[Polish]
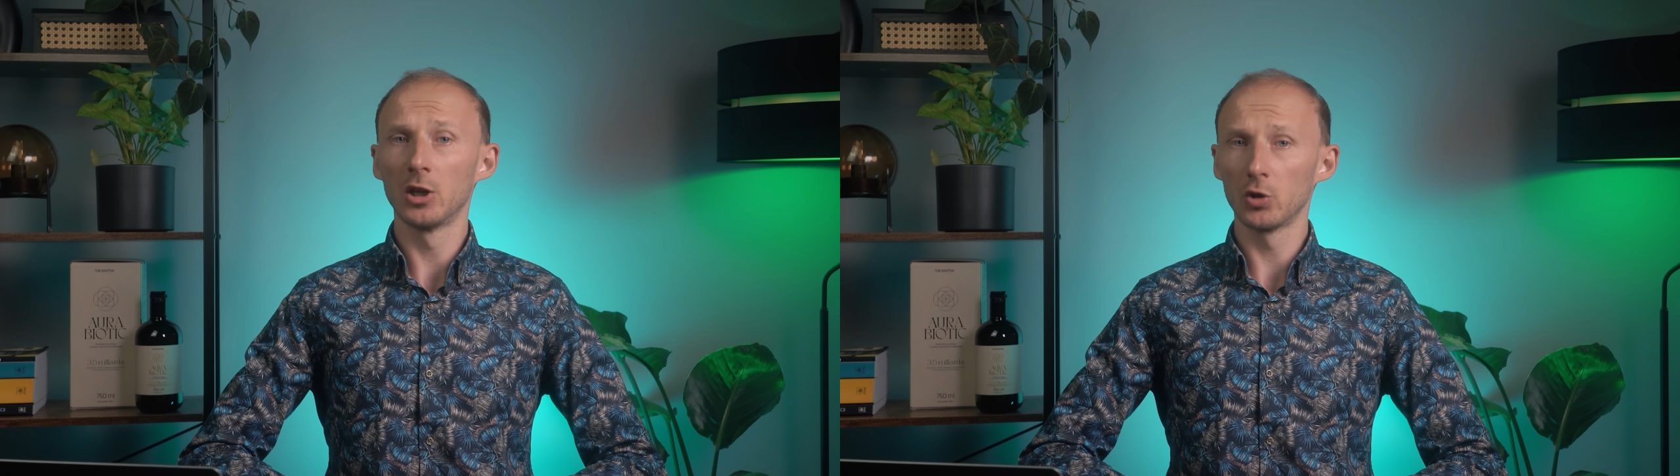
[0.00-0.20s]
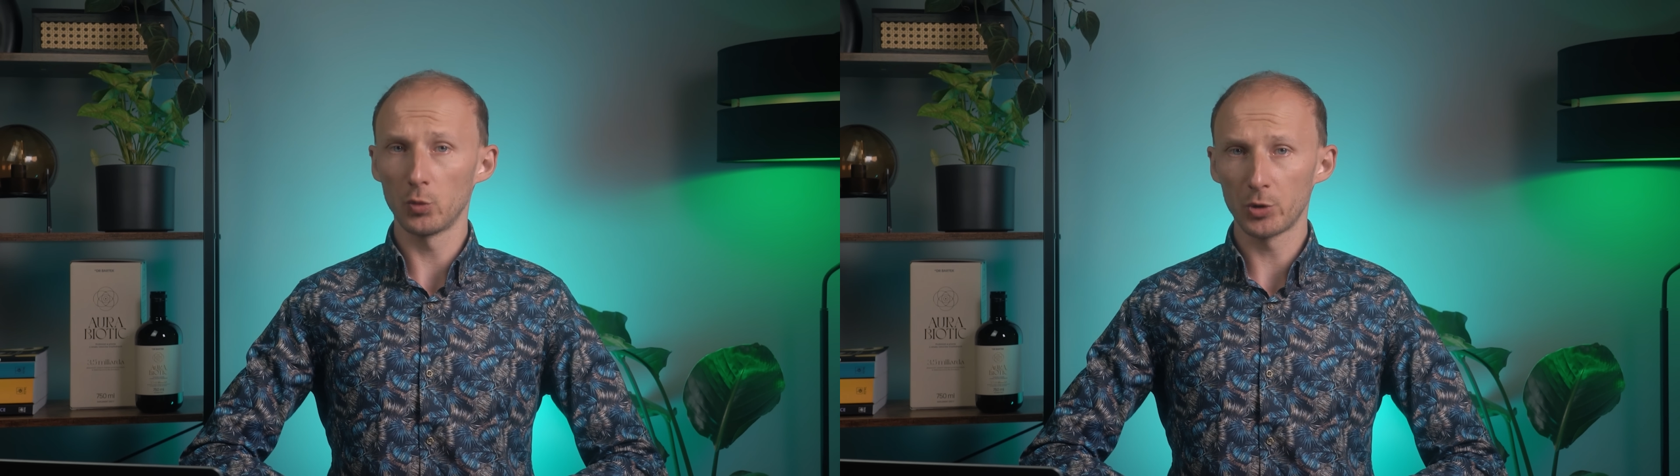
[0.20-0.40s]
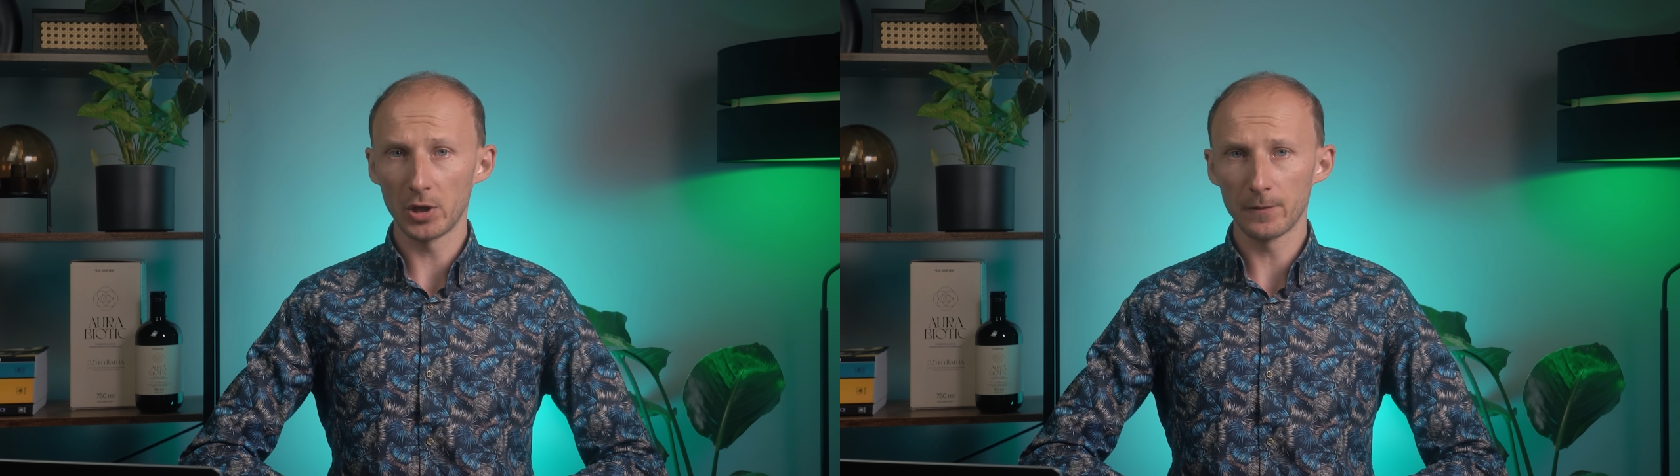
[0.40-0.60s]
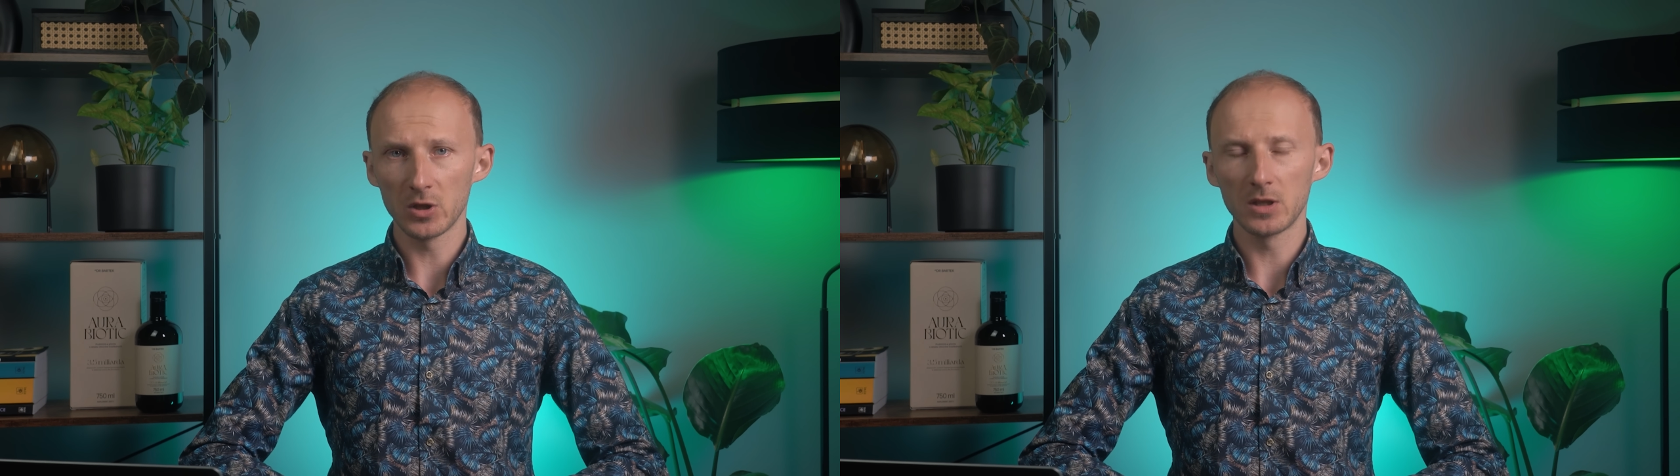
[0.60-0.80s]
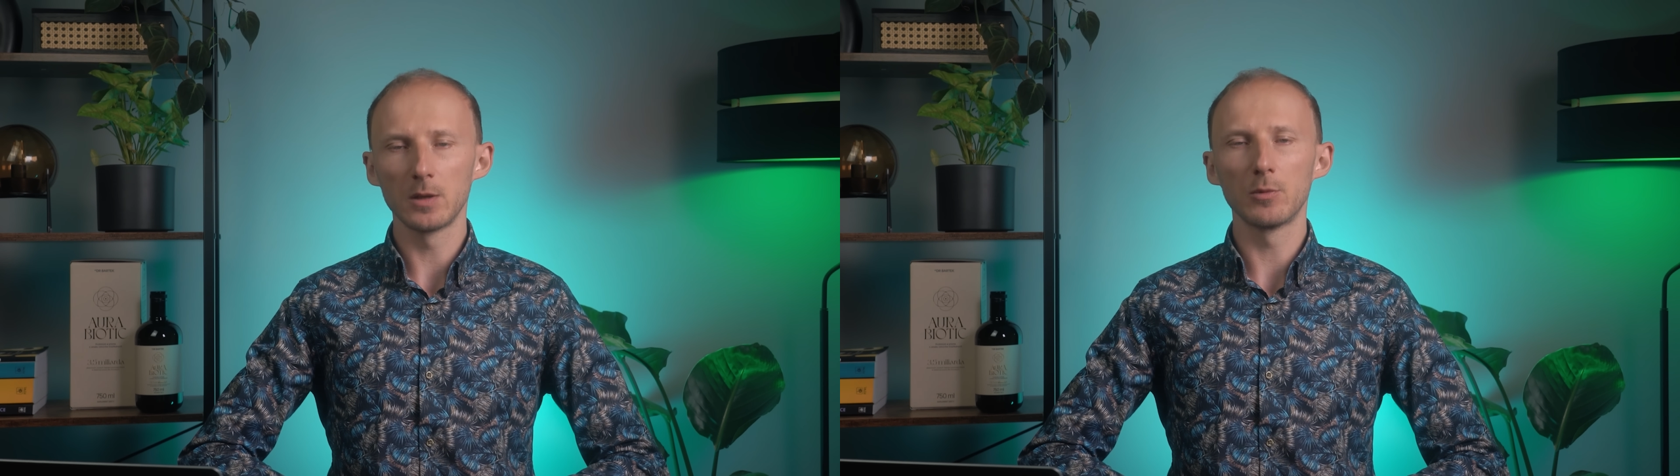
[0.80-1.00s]
Tu przede
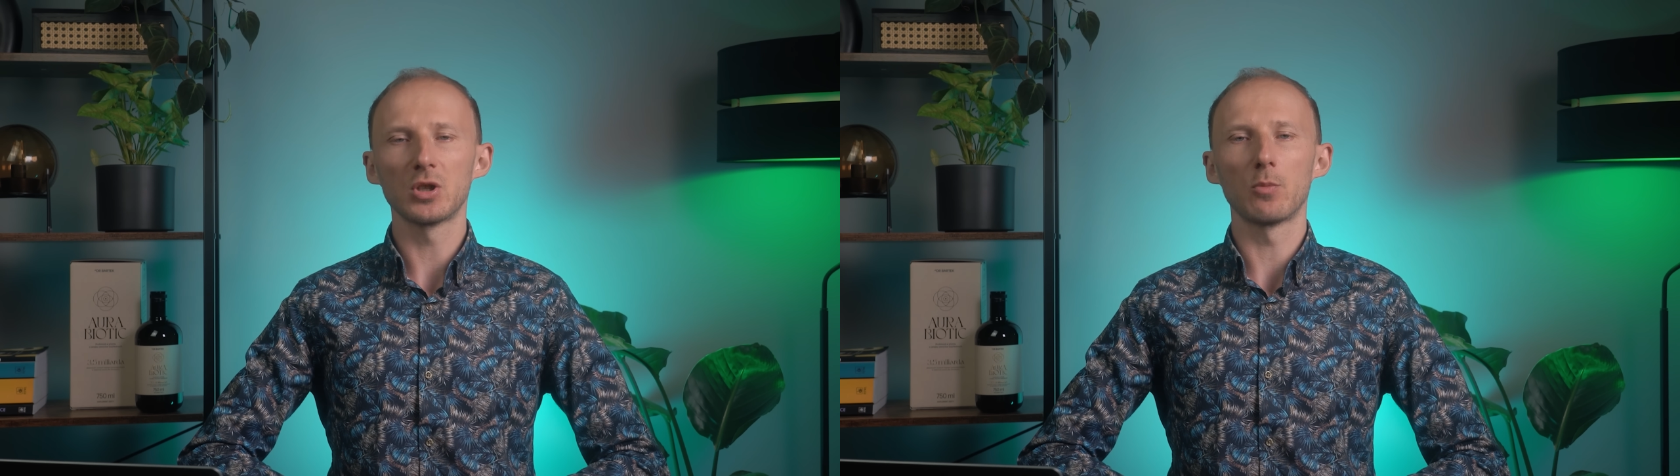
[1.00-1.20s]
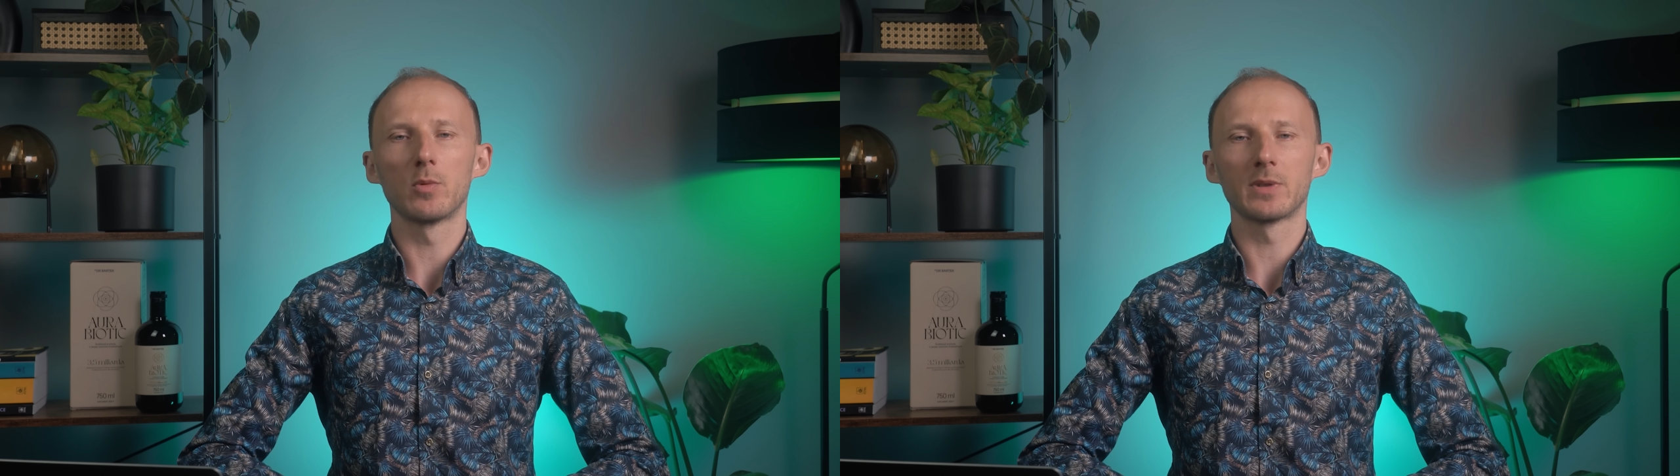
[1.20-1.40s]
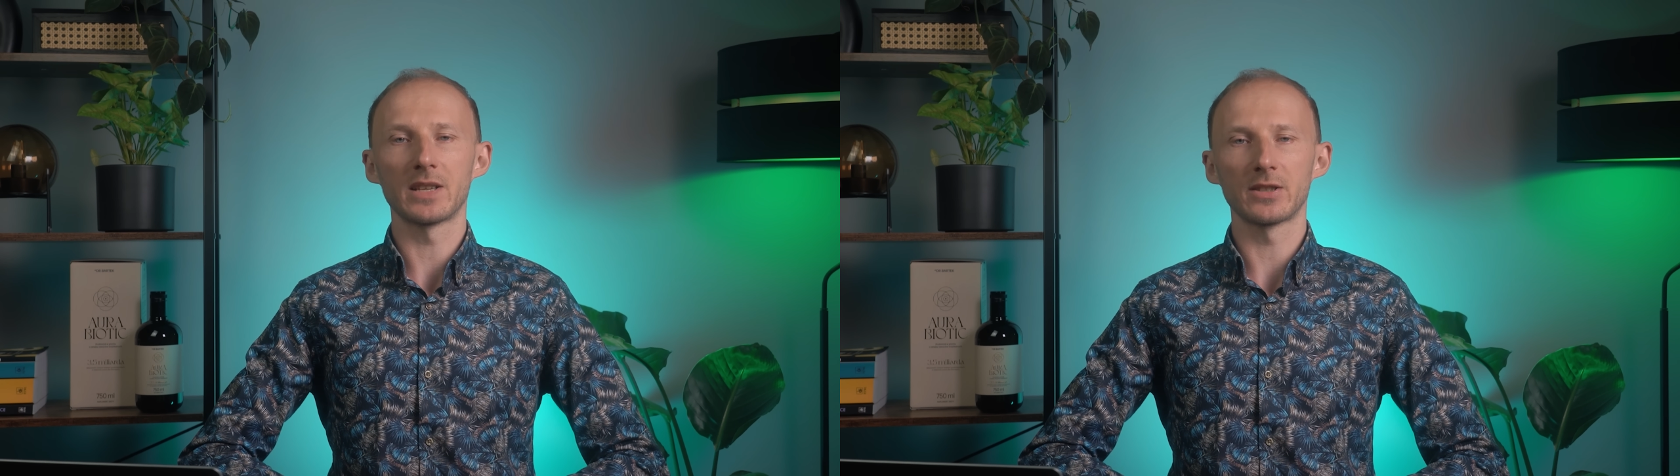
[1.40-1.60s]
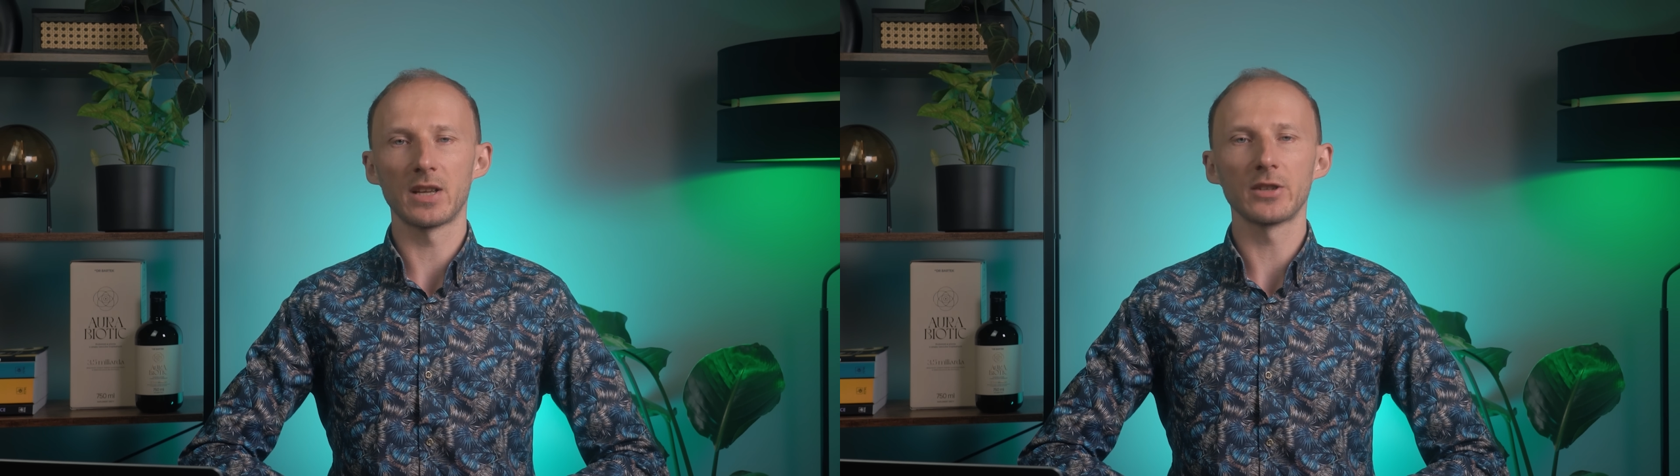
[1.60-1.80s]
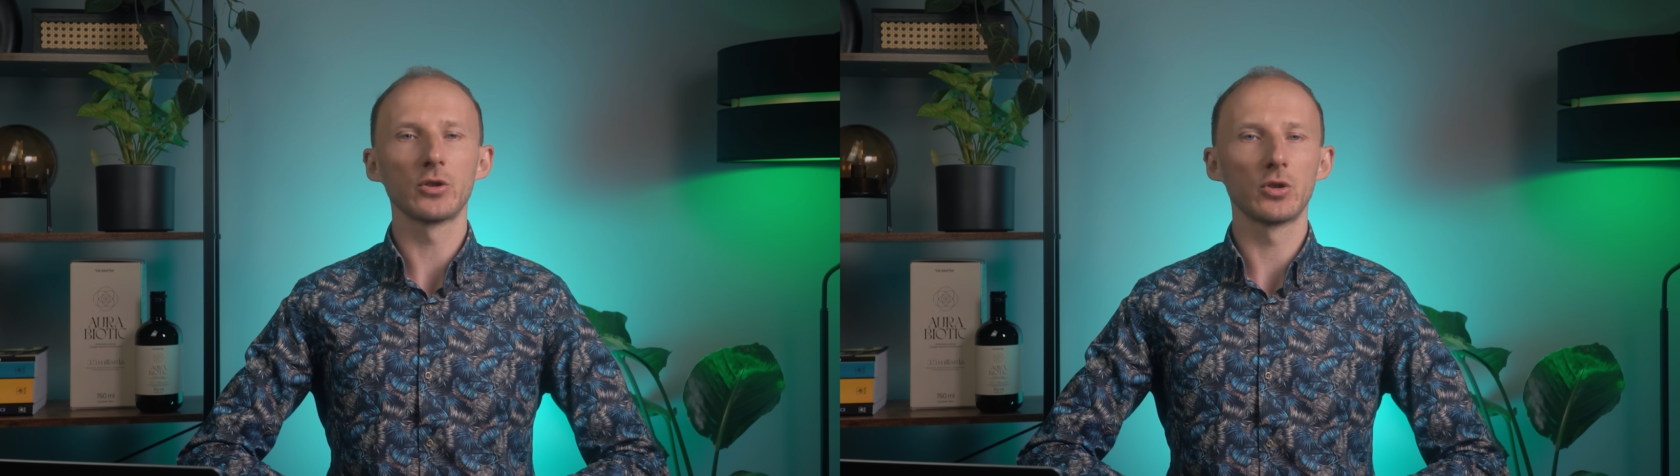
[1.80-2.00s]
wszystkim chciałbym
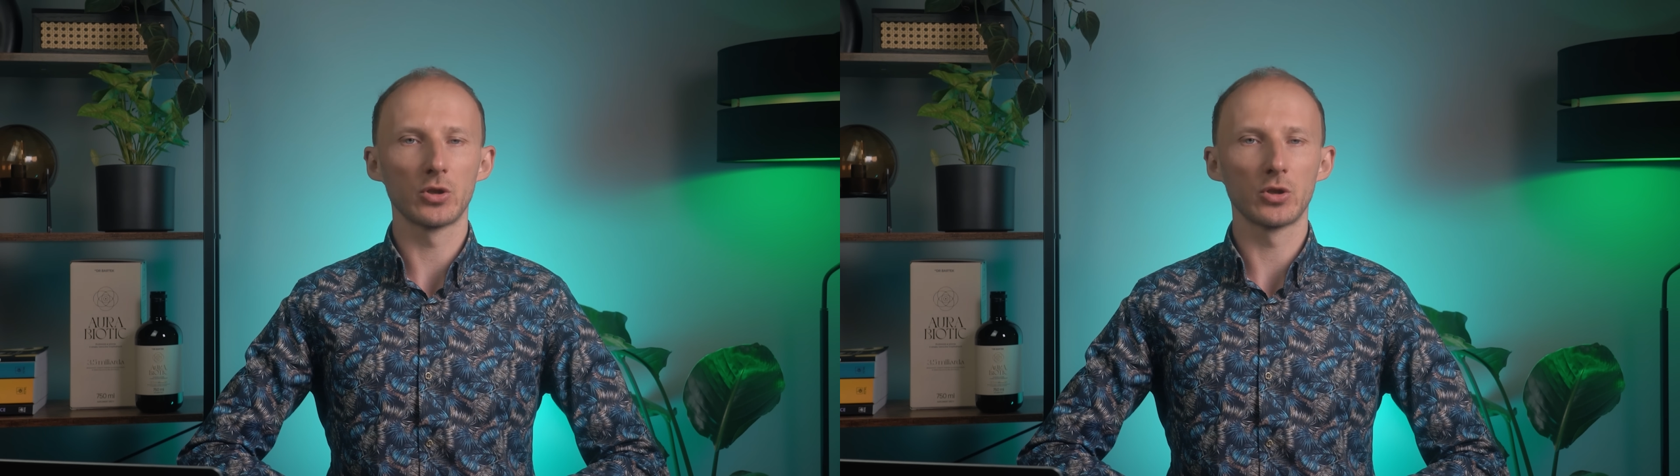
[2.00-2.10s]
zaznaczyć,